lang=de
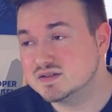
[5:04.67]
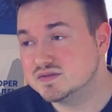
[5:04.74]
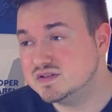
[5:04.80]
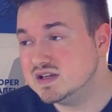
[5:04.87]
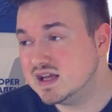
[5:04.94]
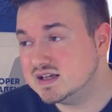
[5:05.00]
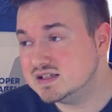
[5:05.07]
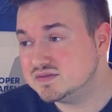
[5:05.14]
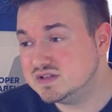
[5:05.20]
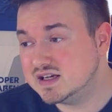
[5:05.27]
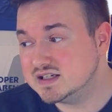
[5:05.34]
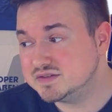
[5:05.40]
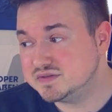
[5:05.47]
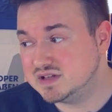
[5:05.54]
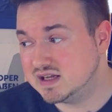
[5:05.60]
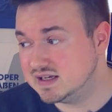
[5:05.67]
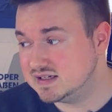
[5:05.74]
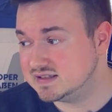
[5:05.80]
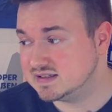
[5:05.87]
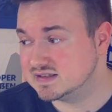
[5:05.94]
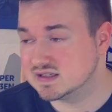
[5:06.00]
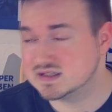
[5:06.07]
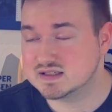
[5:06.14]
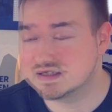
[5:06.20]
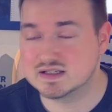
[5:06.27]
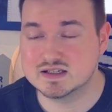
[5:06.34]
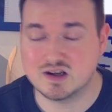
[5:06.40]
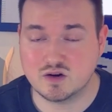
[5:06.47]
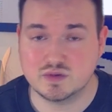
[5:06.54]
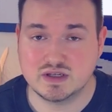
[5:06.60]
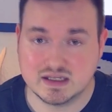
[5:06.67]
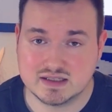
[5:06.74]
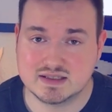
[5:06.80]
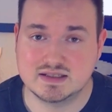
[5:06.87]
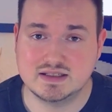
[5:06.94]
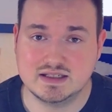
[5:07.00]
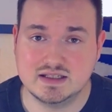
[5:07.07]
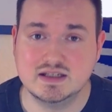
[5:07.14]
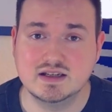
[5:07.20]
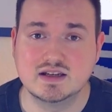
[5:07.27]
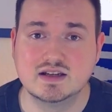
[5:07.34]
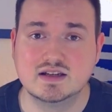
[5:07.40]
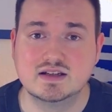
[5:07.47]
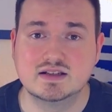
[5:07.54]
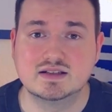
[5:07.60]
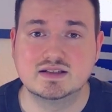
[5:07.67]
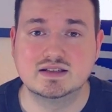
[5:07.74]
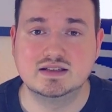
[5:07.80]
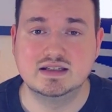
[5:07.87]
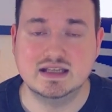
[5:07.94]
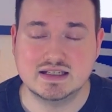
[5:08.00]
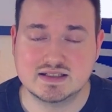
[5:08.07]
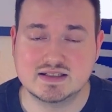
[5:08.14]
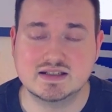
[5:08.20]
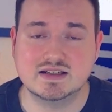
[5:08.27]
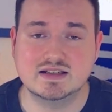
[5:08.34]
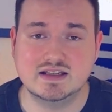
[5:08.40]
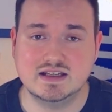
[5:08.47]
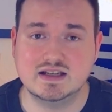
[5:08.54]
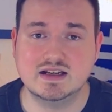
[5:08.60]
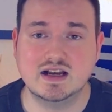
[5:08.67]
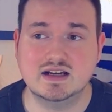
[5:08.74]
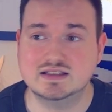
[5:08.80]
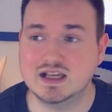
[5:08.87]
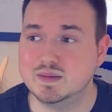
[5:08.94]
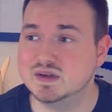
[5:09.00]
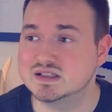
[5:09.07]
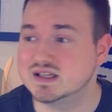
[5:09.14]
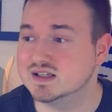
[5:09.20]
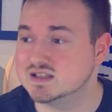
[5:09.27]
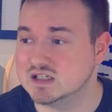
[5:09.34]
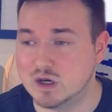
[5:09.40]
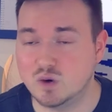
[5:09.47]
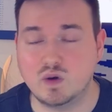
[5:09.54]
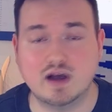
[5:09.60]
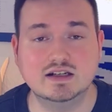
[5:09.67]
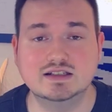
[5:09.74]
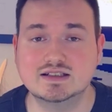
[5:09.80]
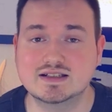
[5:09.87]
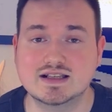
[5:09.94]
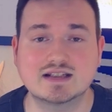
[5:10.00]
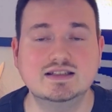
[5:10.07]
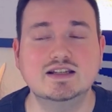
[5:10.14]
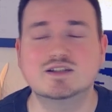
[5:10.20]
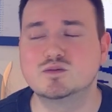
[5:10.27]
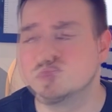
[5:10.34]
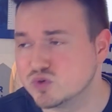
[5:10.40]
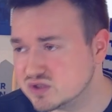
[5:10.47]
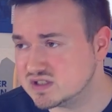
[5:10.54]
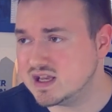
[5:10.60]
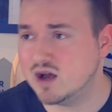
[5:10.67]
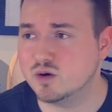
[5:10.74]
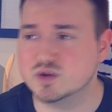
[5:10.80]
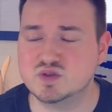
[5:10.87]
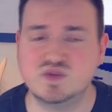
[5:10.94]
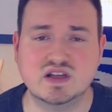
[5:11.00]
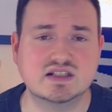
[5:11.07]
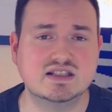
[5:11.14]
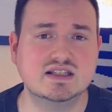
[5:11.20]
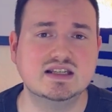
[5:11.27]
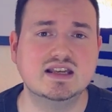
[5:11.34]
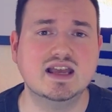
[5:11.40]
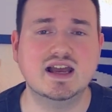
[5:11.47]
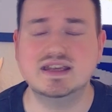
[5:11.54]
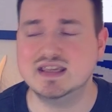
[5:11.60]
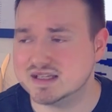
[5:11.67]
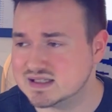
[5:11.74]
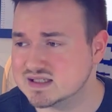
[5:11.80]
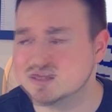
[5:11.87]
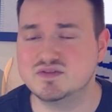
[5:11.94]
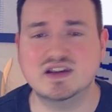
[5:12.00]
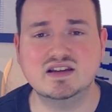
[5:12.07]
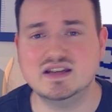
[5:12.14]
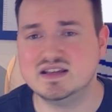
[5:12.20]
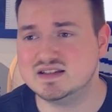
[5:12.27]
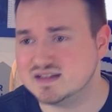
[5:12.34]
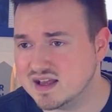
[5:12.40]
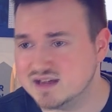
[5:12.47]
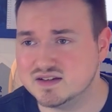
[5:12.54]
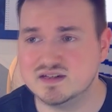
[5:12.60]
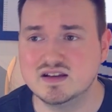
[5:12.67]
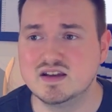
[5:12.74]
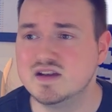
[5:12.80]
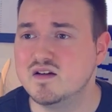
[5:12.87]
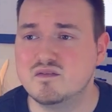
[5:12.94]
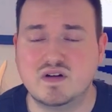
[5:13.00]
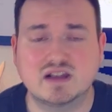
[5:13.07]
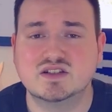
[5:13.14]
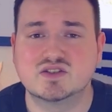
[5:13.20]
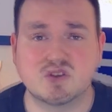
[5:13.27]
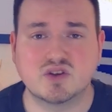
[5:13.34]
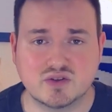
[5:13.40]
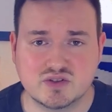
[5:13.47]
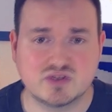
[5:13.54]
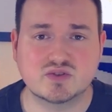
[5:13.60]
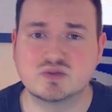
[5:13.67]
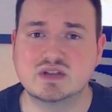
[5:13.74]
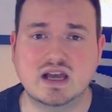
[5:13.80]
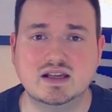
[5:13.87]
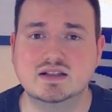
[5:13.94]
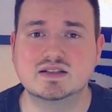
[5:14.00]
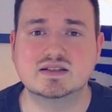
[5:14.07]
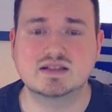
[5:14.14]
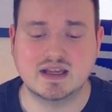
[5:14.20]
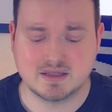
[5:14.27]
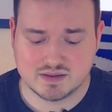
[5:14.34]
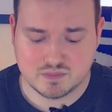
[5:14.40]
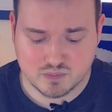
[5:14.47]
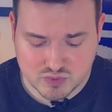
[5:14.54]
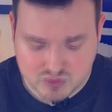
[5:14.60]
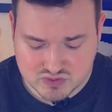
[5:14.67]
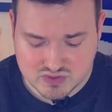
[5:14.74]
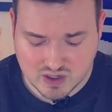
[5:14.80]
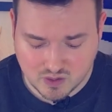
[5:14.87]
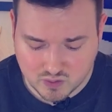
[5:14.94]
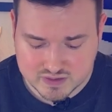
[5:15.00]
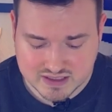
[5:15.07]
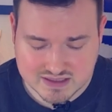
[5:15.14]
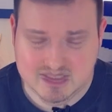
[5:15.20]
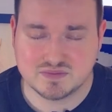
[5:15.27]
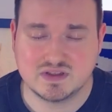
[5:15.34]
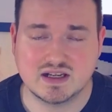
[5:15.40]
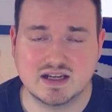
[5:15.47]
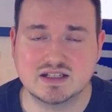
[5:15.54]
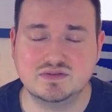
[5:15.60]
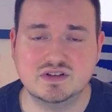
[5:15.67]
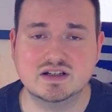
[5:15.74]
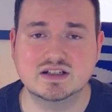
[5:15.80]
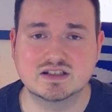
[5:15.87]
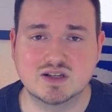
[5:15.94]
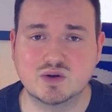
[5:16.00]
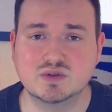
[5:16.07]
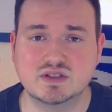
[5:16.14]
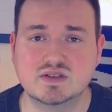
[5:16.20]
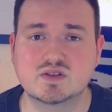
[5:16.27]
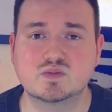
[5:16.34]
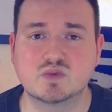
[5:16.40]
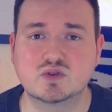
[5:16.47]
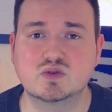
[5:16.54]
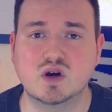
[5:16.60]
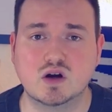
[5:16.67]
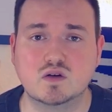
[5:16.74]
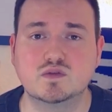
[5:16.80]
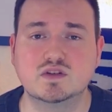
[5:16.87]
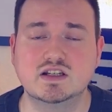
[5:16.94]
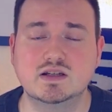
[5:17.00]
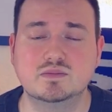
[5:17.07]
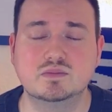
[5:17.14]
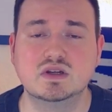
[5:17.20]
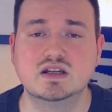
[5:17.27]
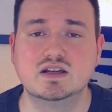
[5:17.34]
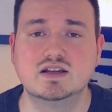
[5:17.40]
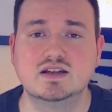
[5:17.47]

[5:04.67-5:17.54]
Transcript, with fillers: vielleicht, vielleicht, vielleicht ist es genau jetzt die nächste Gelegenheit. Damals hatten auch alle gesagt, jetzt muss der Auswärtssieg her, jetzt, wenn nicht, dann, wann sonst und alles. Dann müsste auch jetzt vielleicht wieder genau dieses Motto aufleben,